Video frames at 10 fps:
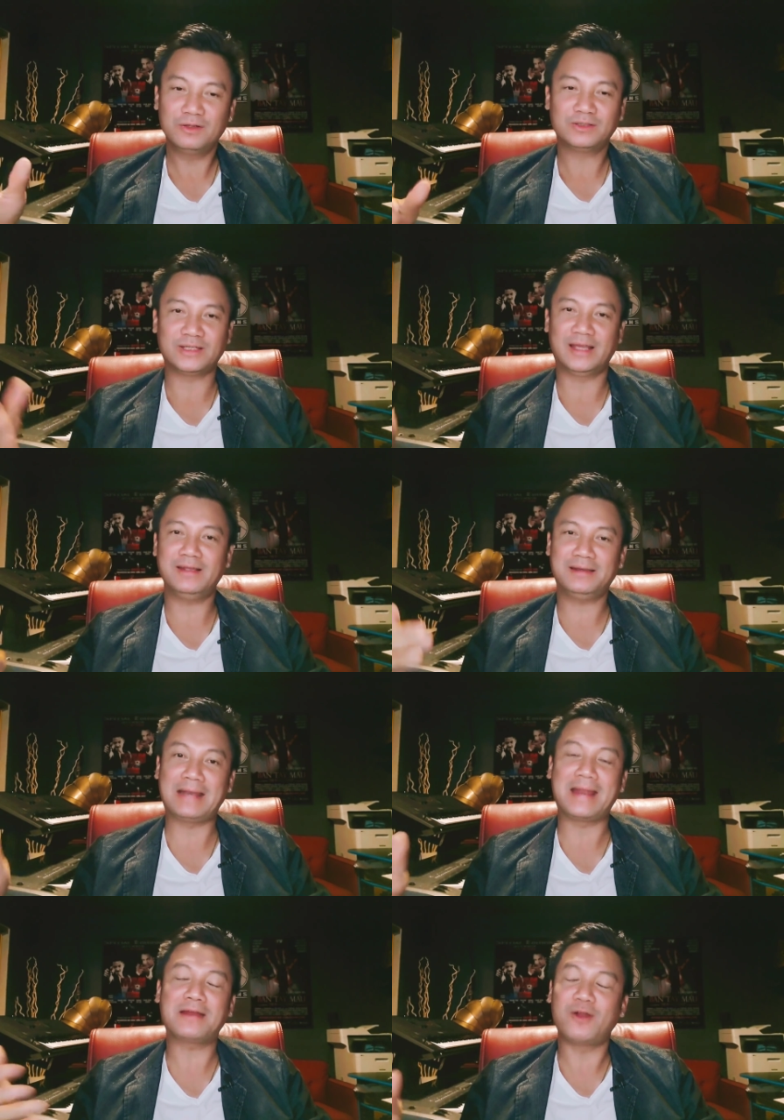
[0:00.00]
sẽ
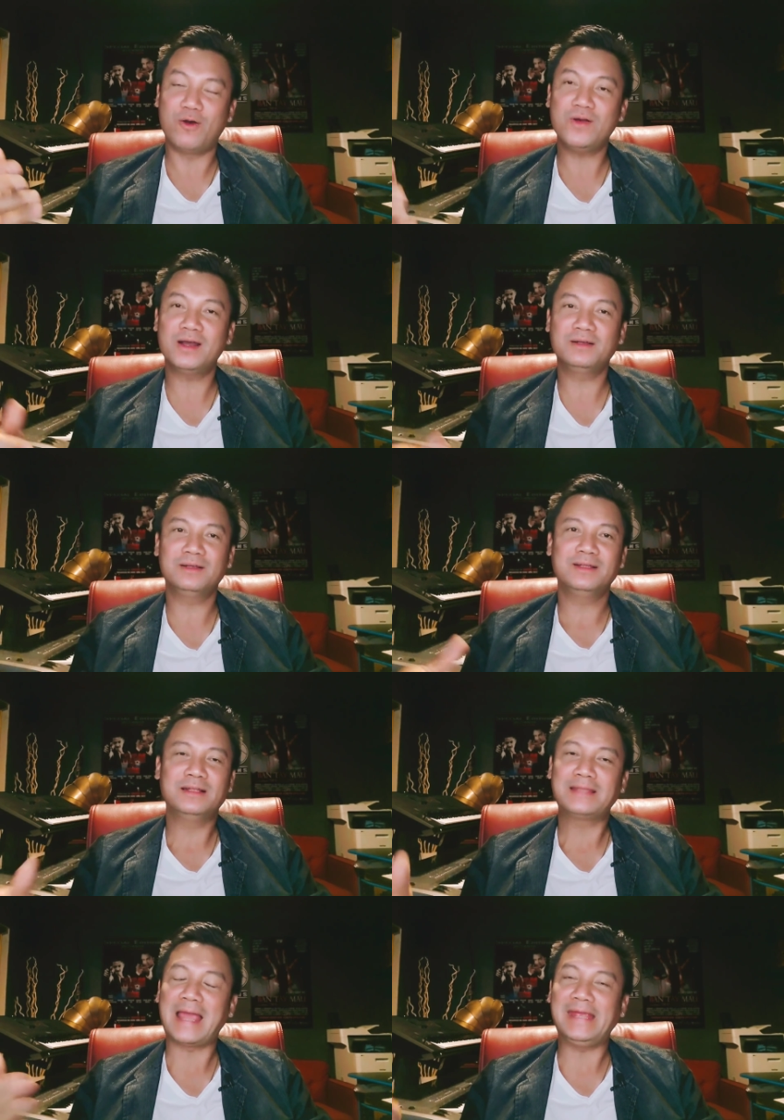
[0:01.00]
năng nổ hơn
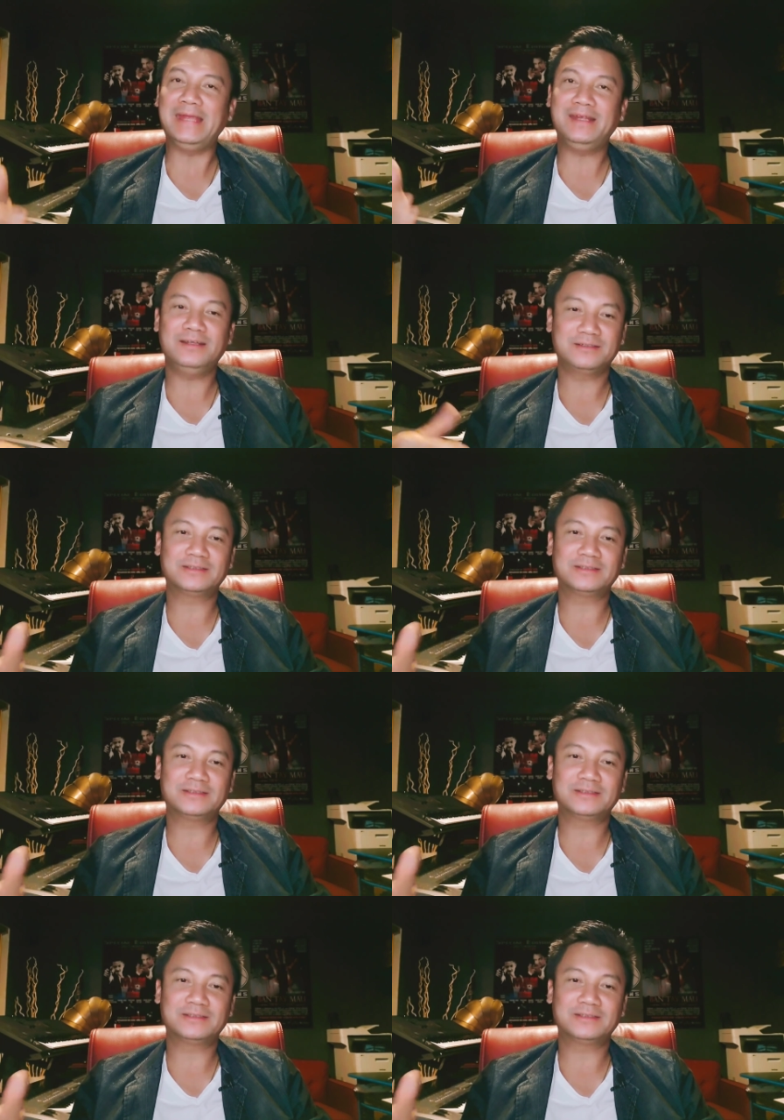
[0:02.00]
thay